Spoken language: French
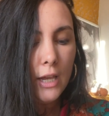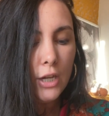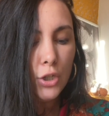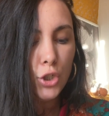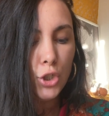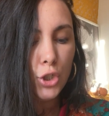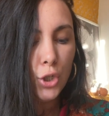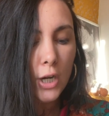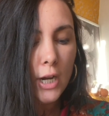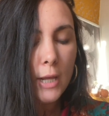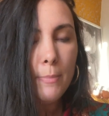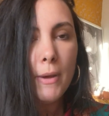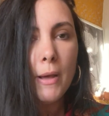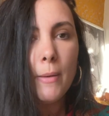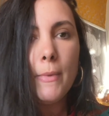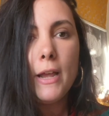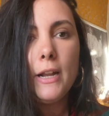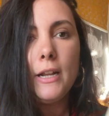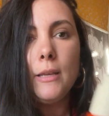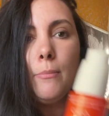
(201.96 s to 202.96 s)
Je l'ai pas
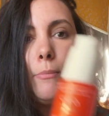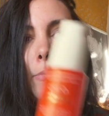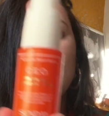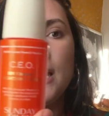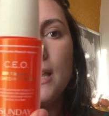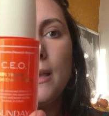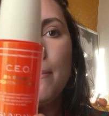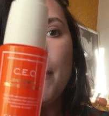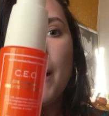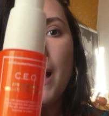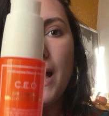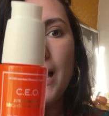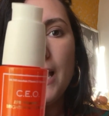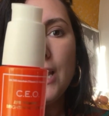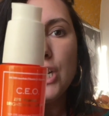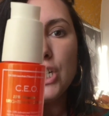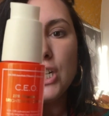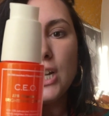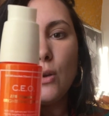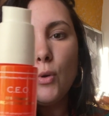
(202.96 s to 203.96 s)
mal aimé.
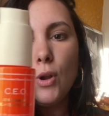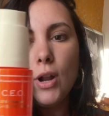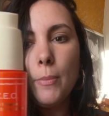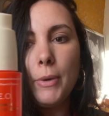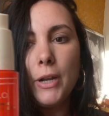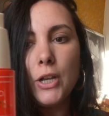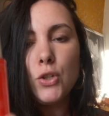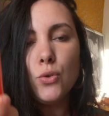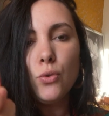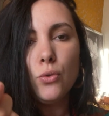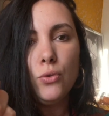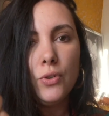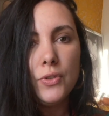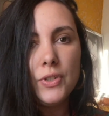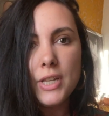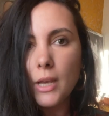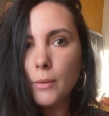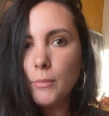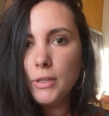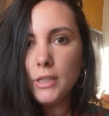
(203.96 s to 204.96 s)
Pareil, j'ai eu l'impression de le
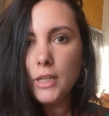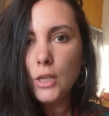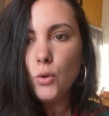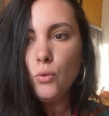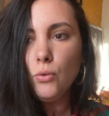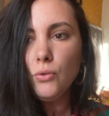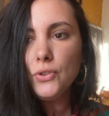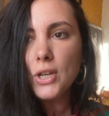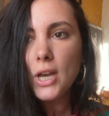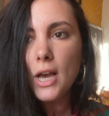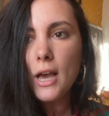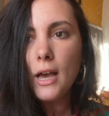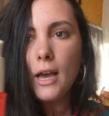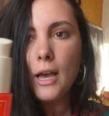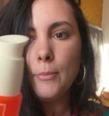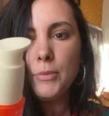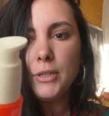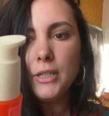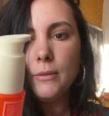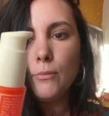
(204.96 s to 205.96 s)
terminer ultra
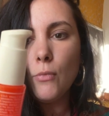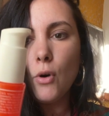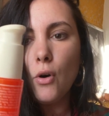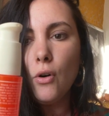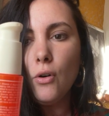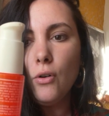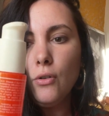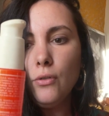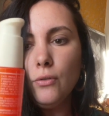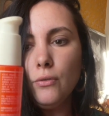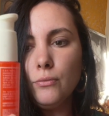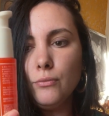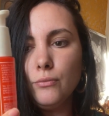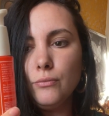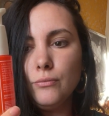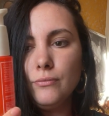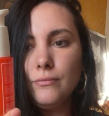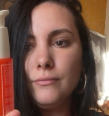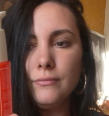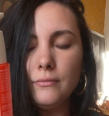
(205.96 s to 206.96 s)
rapidement.
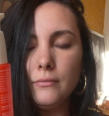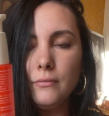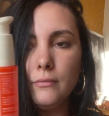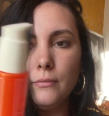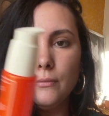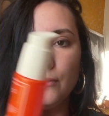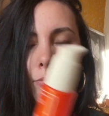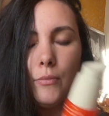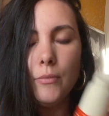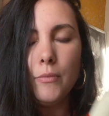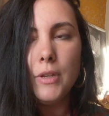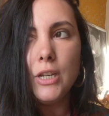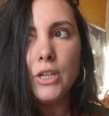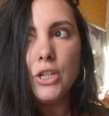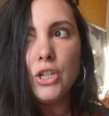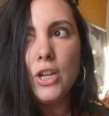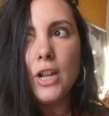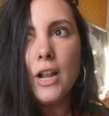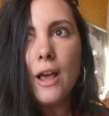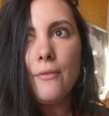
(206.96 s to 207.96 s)

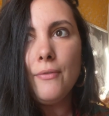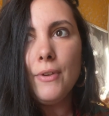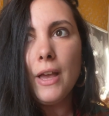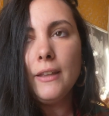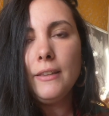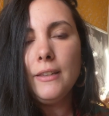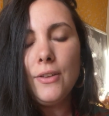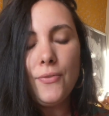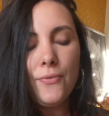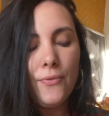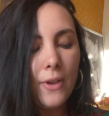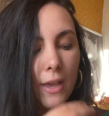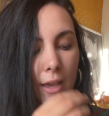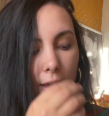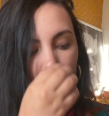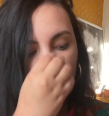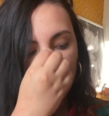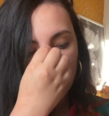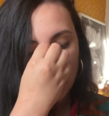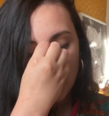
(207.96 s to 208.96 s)
Il avait un effet
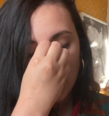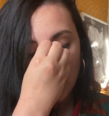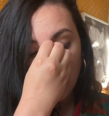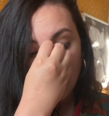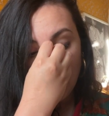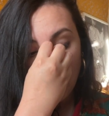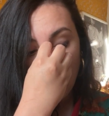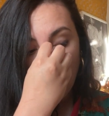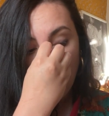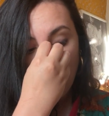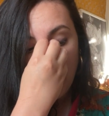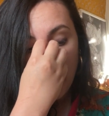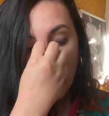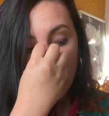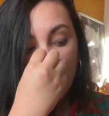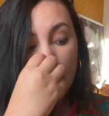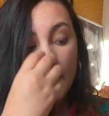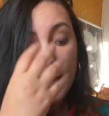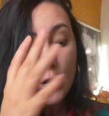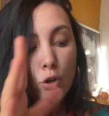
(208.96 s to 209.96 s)
effectivement
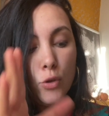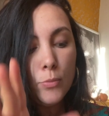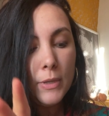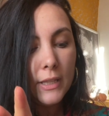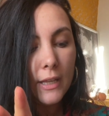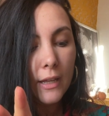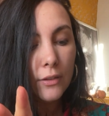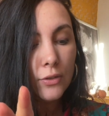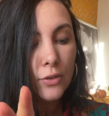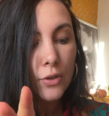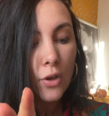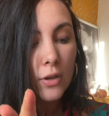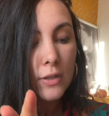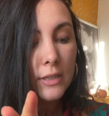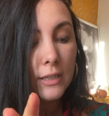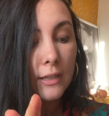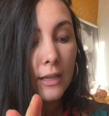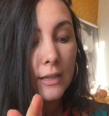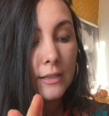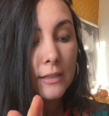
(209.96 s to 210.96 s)
illuminateur,
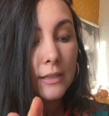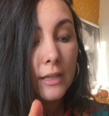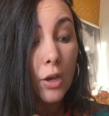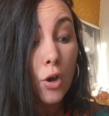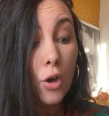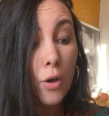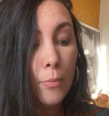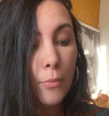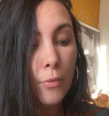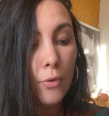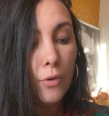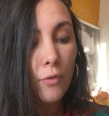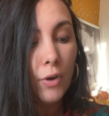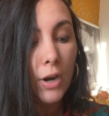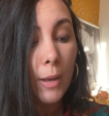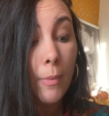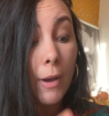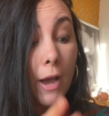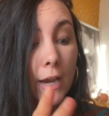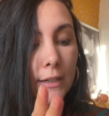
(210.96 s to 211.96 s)
c'est un sérum euh,
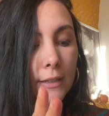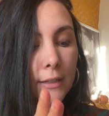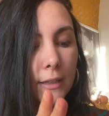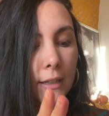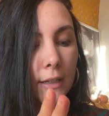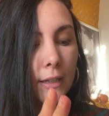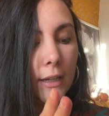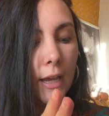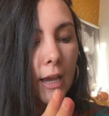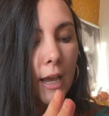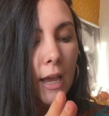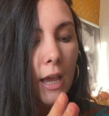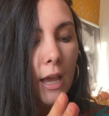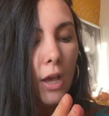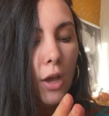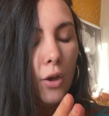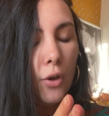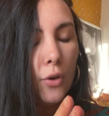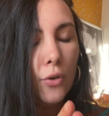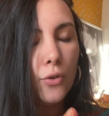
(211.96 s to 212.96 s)
voilà brightening.
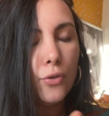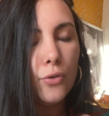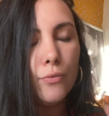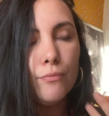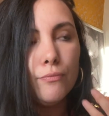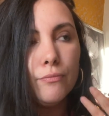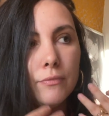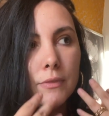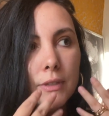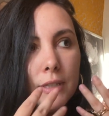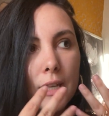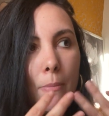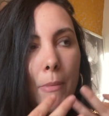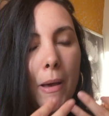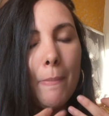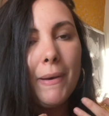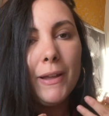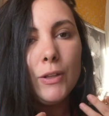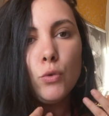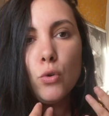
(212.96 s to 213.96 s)
Euh, ça m'a
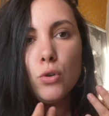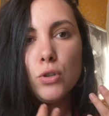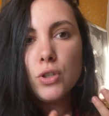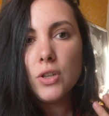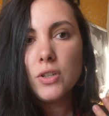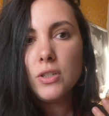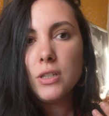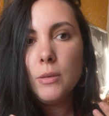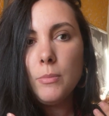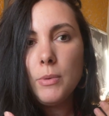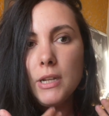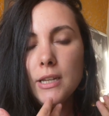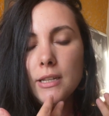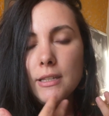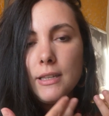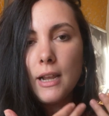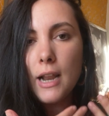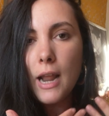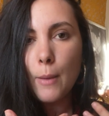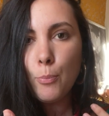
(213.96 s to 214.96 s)
pas trop
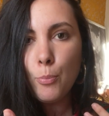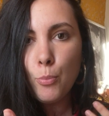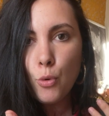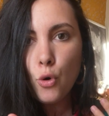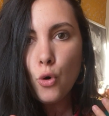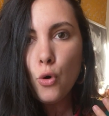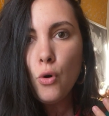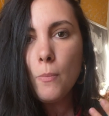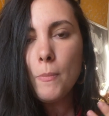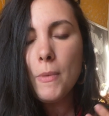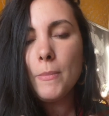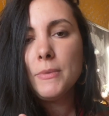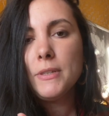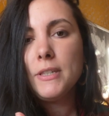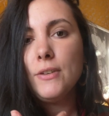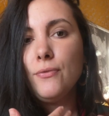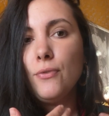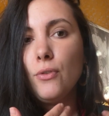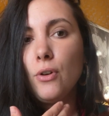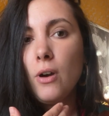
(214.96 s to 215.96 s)
sensibilisé la peau, même
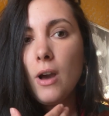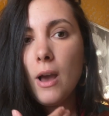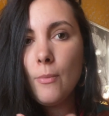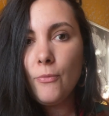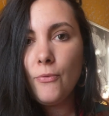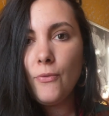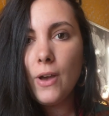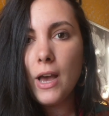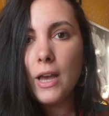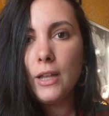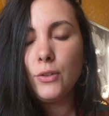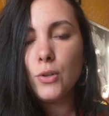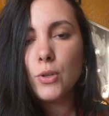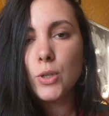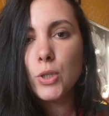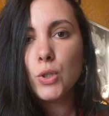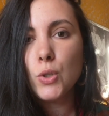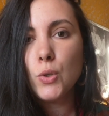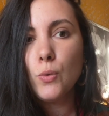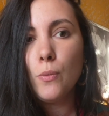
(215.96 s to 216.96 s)
s'il faut quand même faire
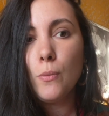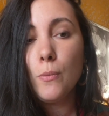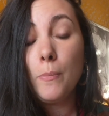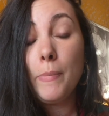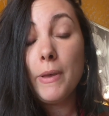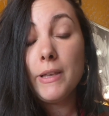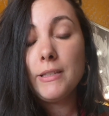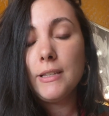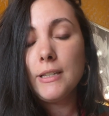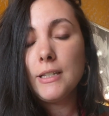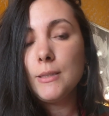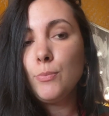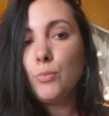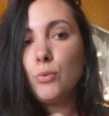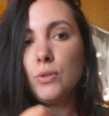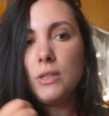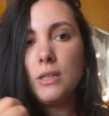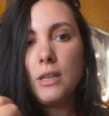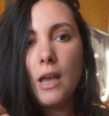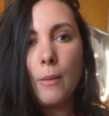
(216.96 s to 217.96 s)
attention, pas
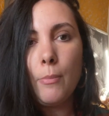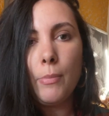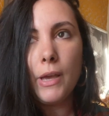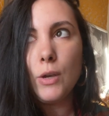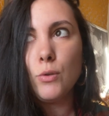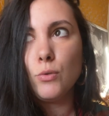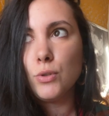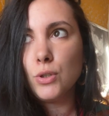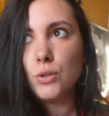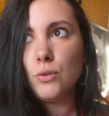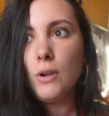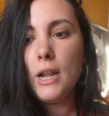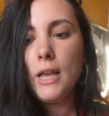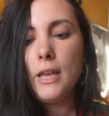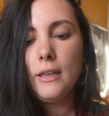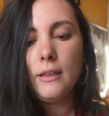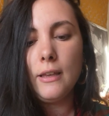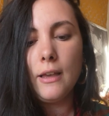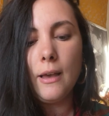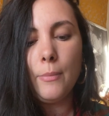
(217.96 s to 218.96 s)
s'exposer après au
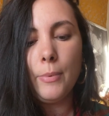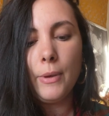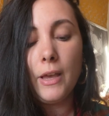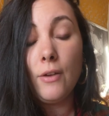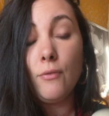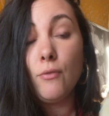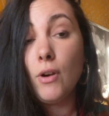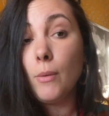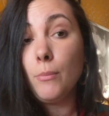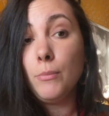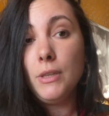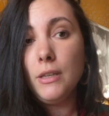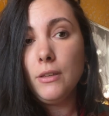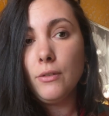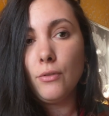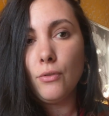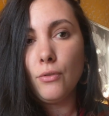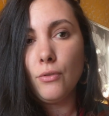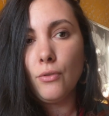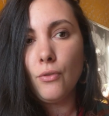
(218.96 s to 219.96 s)
soleil, après avoir mis,
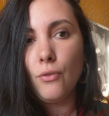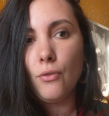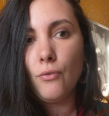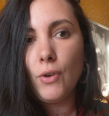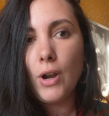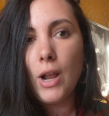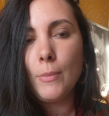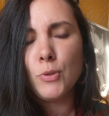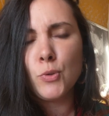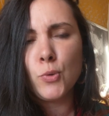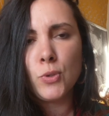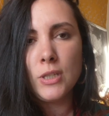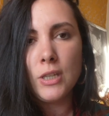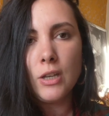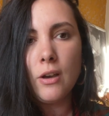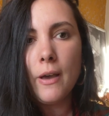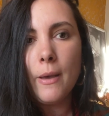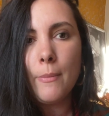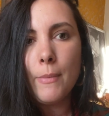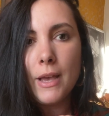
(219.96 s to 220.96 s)
euh, voilà, parce que c'est
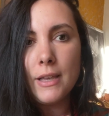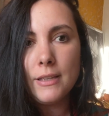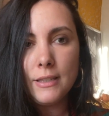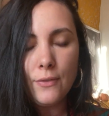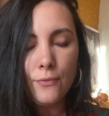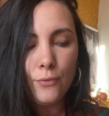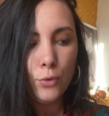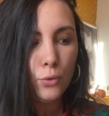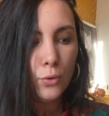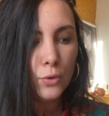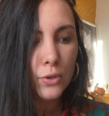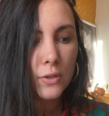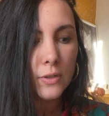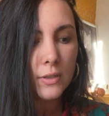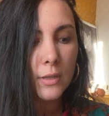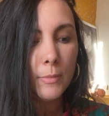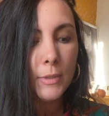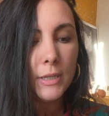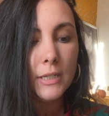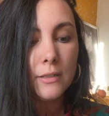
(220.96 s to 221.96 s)
quand même assez
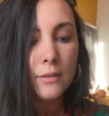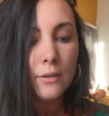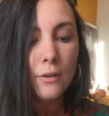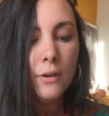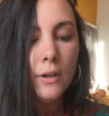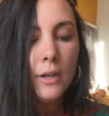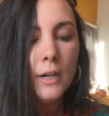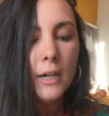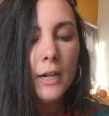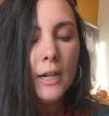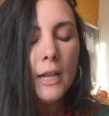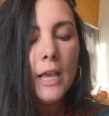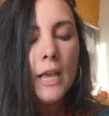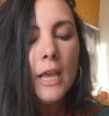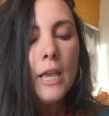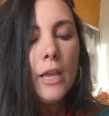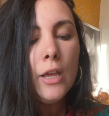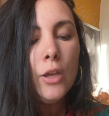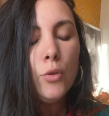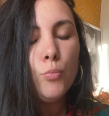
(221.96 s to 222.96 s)
photosensibilisant.
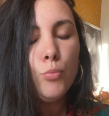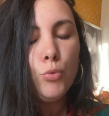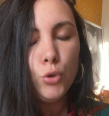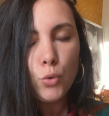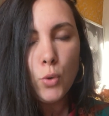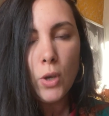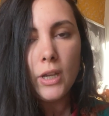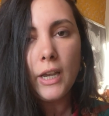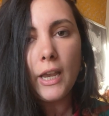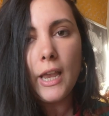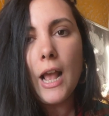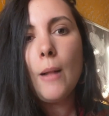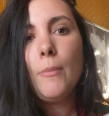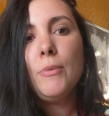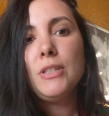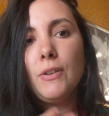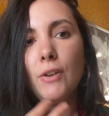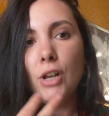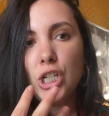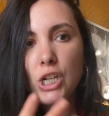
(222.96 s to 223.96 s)
Plutôt agréable,
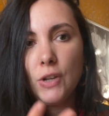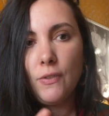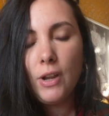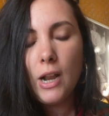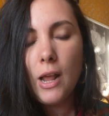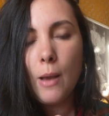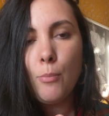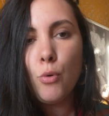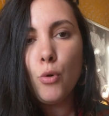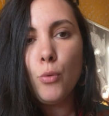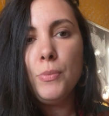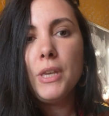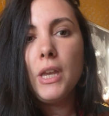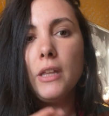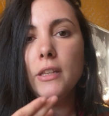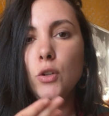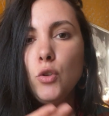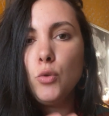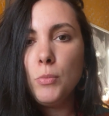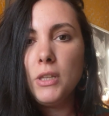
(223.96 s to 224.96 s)
c'est vrai que j'avais la peau bien
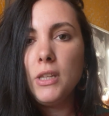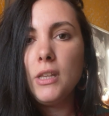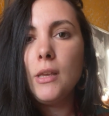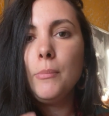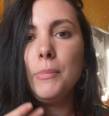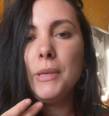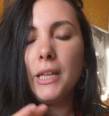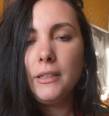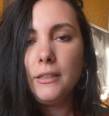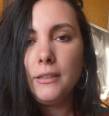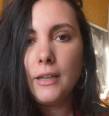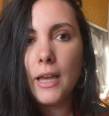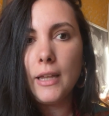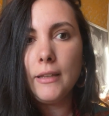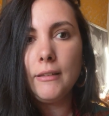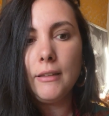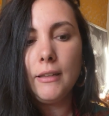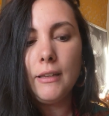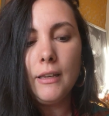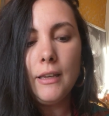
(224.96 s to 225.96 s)
illuminée, bien
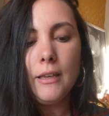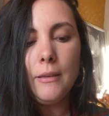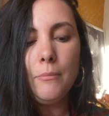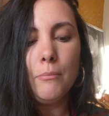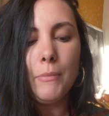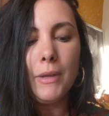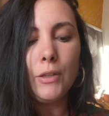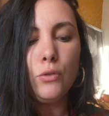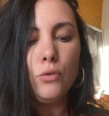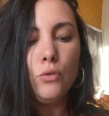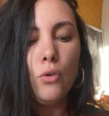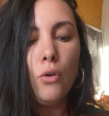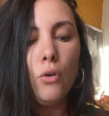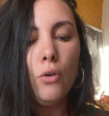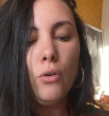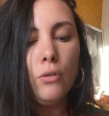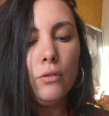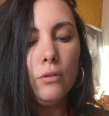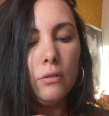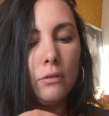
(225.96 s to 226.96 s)
hydratée.
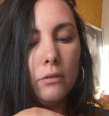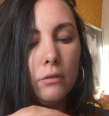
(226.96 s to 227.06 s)
Maintenant,